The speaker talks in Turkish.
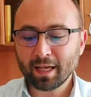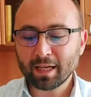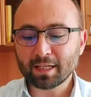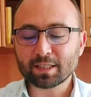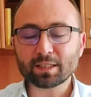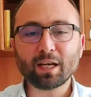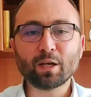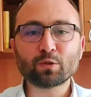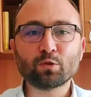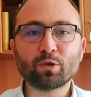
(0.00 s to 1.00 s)

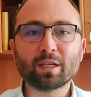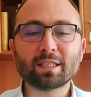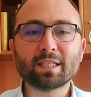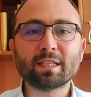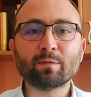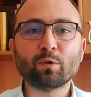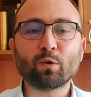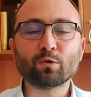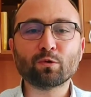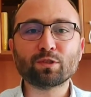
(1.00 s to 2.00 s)
İsra suresi
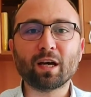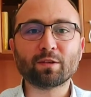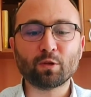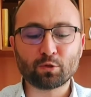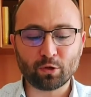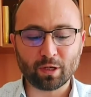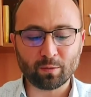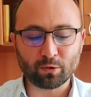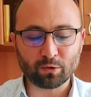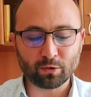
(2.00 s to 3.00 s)
29. ayette şöyle
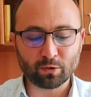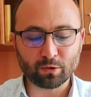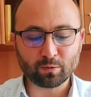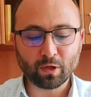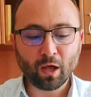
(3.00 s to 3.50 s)
buyuruyor.